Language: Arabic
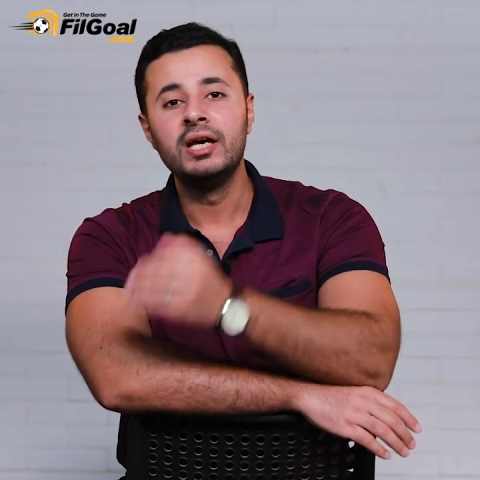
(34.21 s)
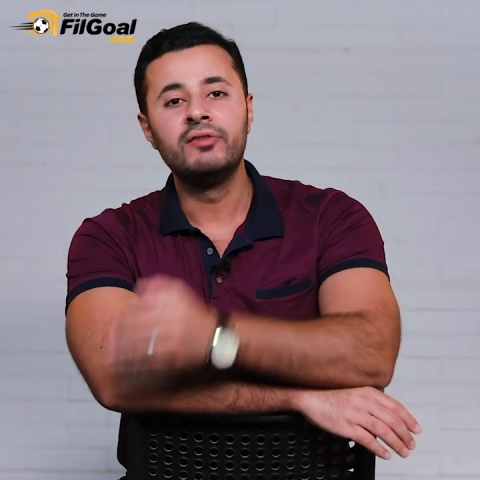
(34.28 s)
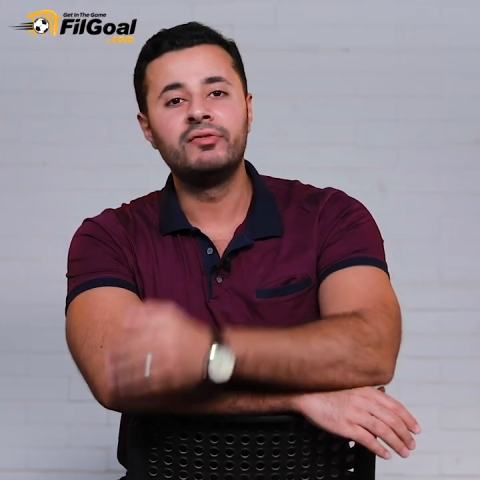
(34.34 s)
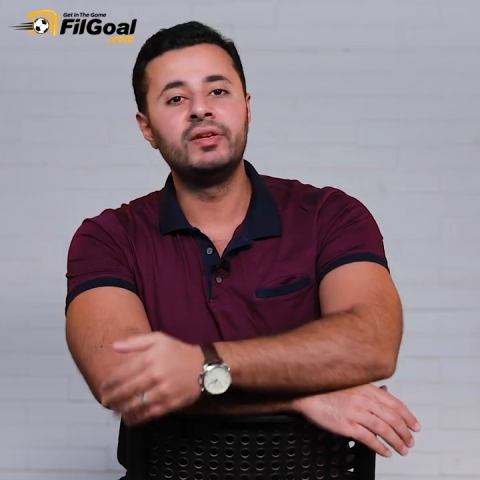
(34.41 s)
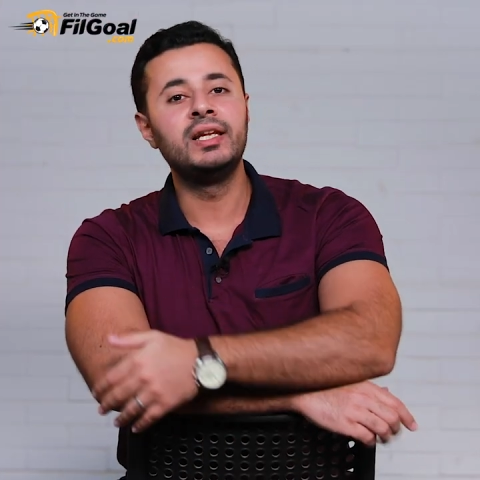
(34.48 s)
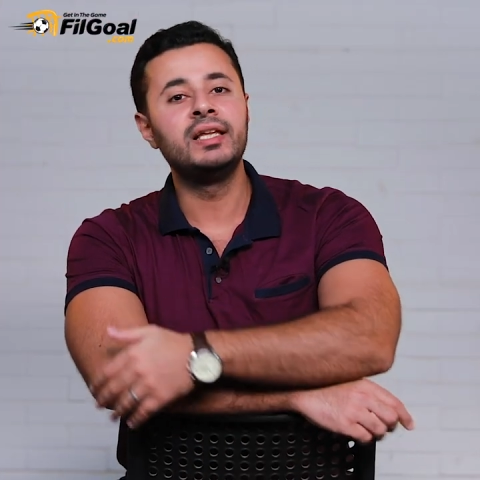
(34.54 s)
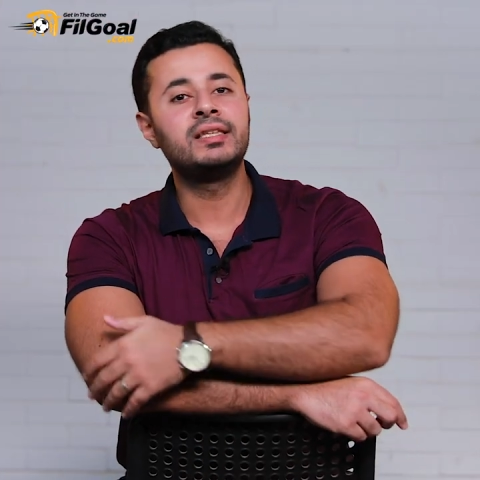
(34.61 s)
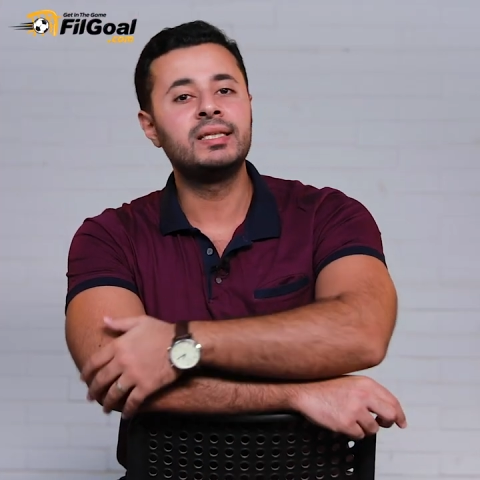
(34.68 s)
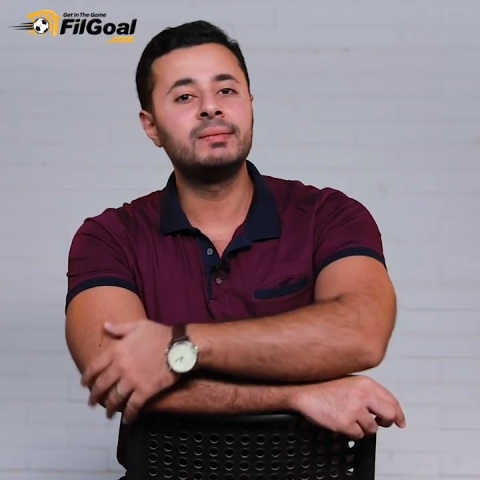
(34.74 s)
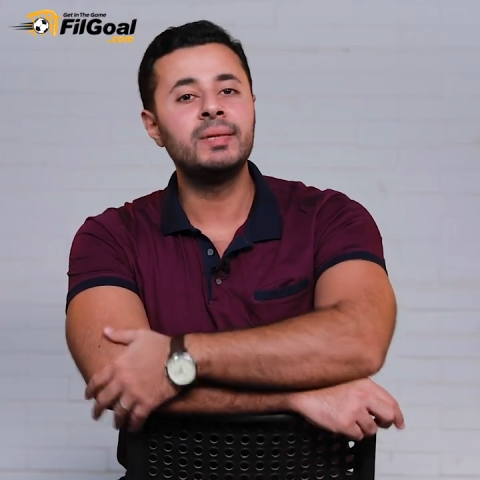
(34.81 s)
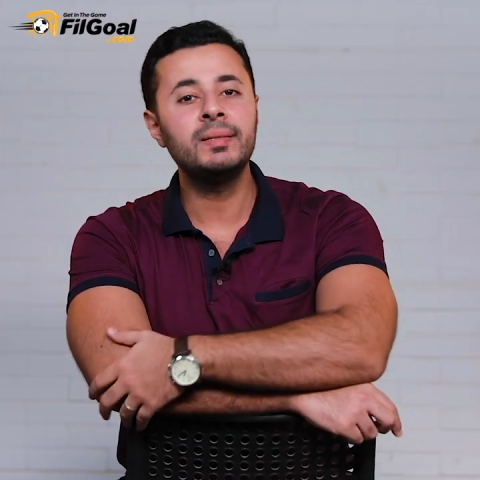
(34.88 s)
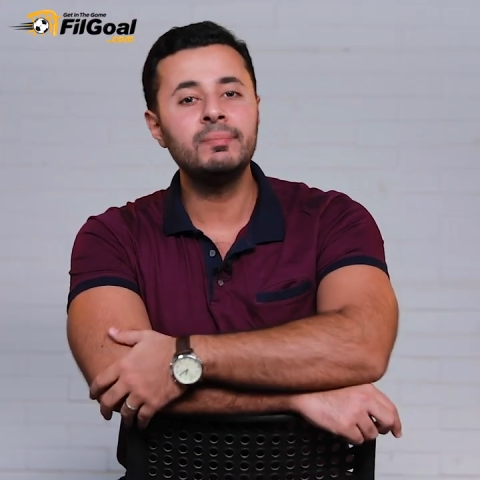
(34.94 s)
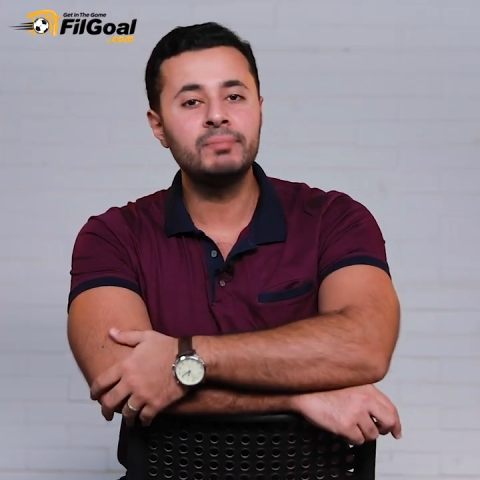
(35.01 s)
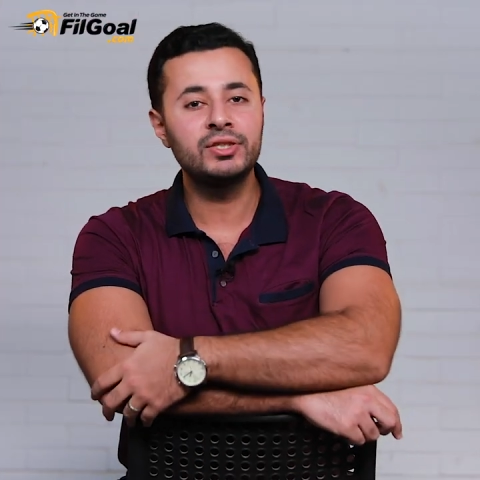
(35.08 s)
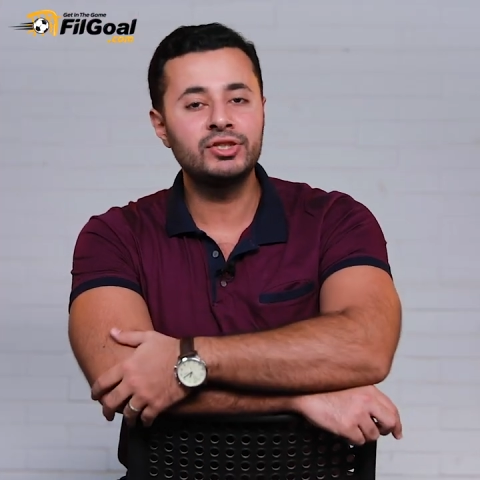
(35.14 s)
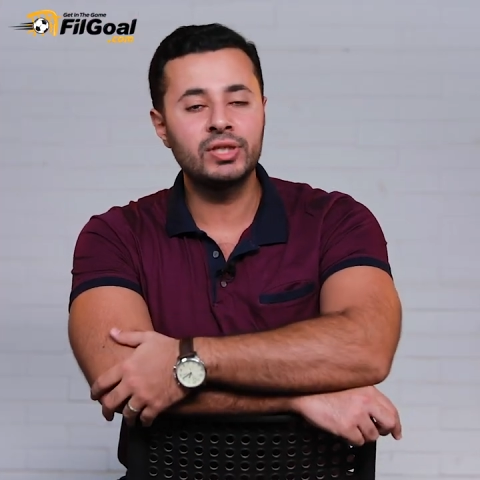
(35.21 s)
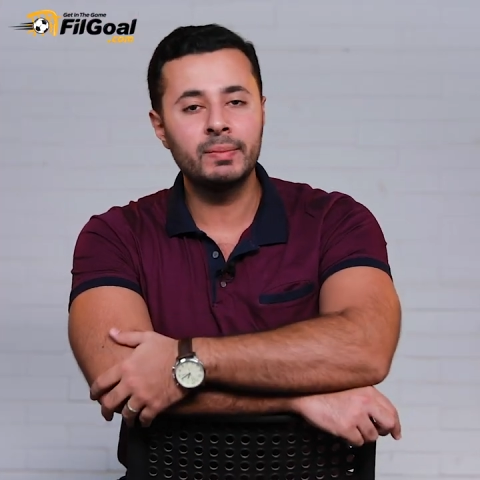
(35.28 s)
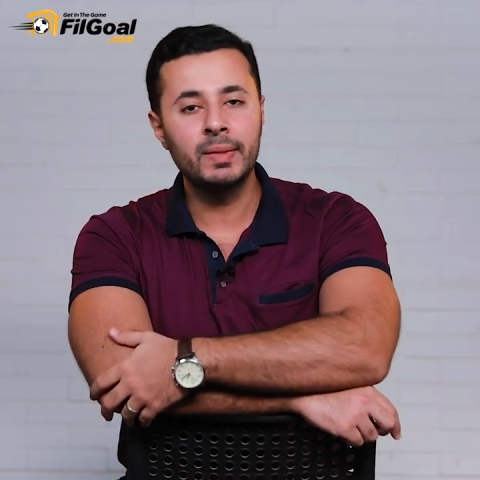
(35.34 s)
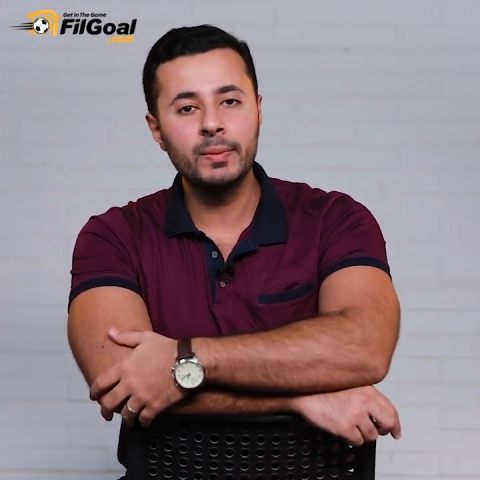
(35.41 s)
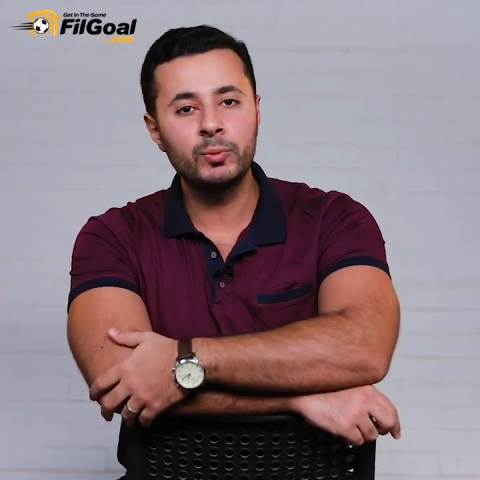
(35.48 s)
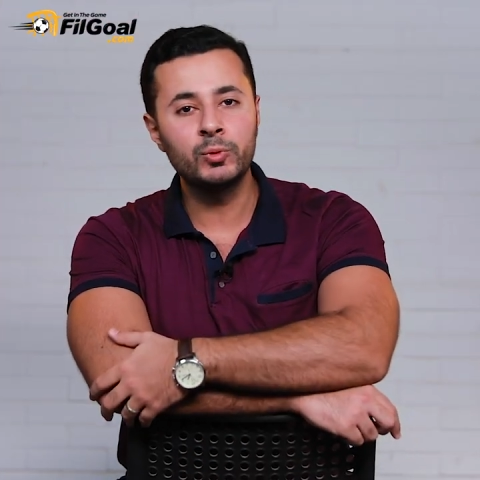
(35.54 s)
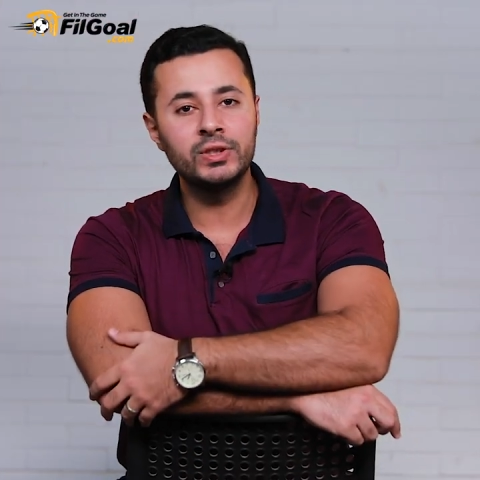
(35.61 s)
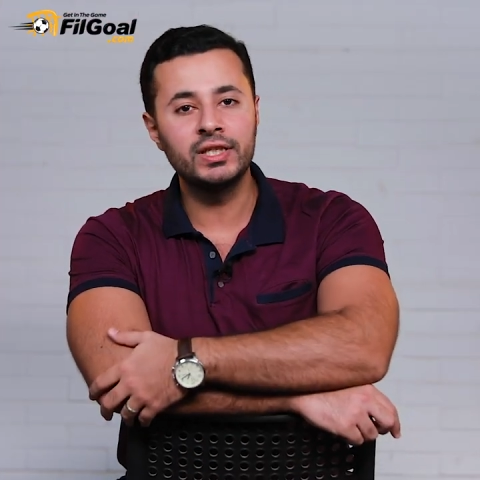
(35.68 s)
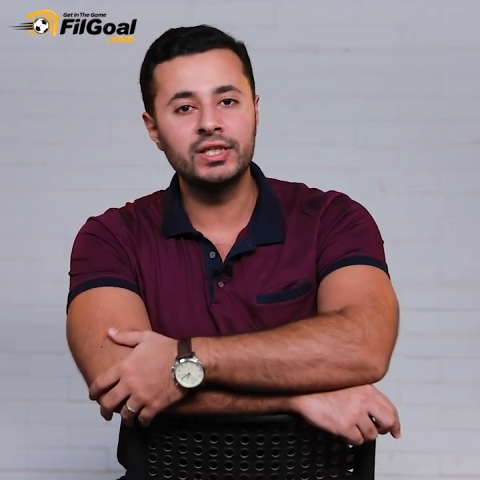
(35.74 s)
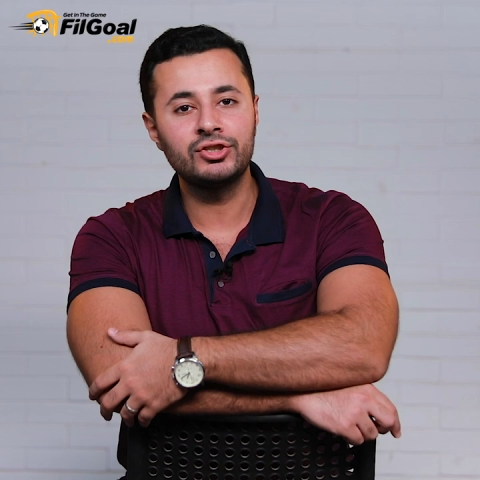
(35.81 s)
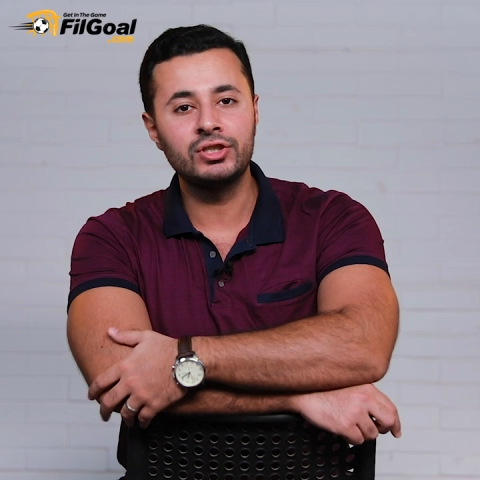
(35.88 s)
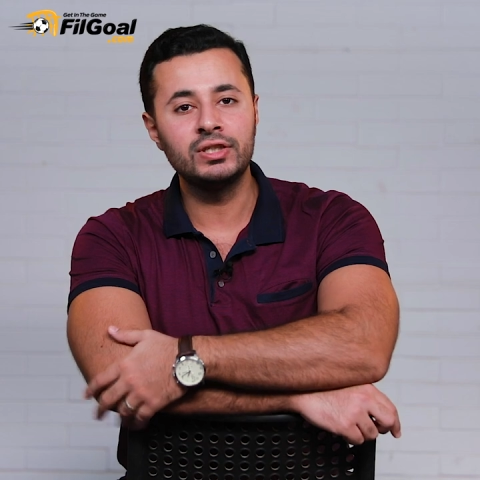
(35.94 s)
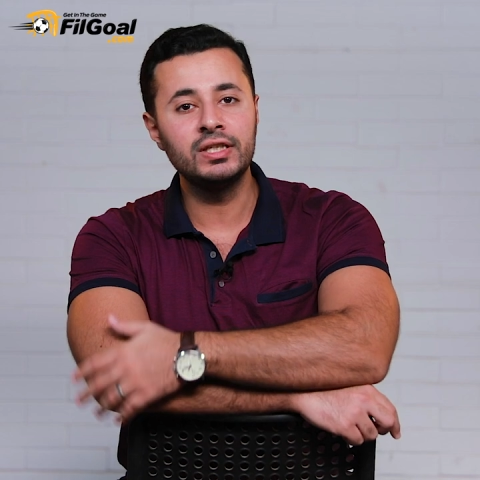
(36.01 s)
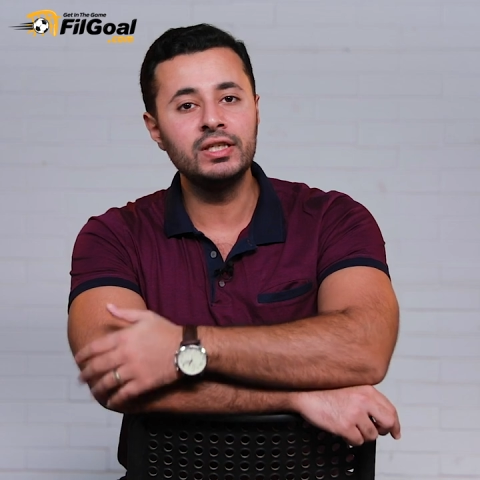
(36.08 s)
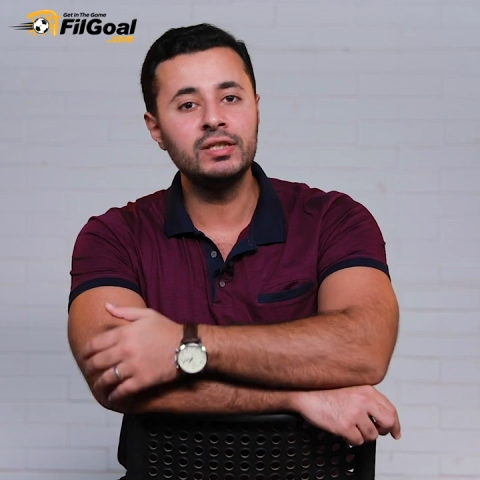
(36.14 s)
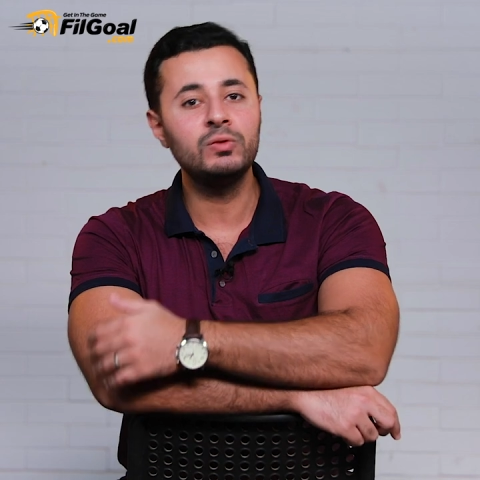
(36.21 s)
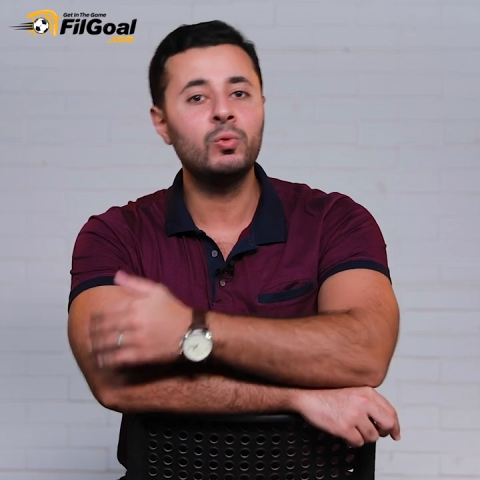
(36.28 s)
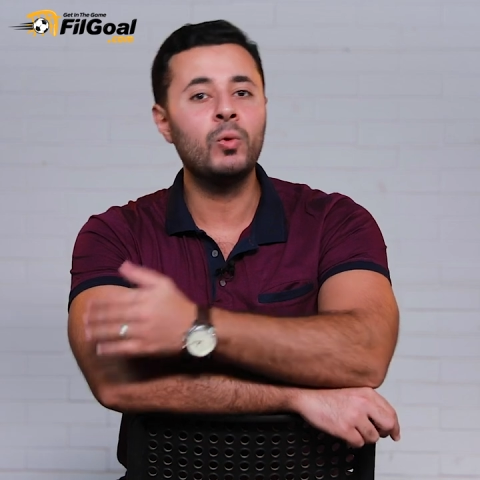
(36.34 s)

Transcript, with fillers: في الاهتمام بالشباب والناشئين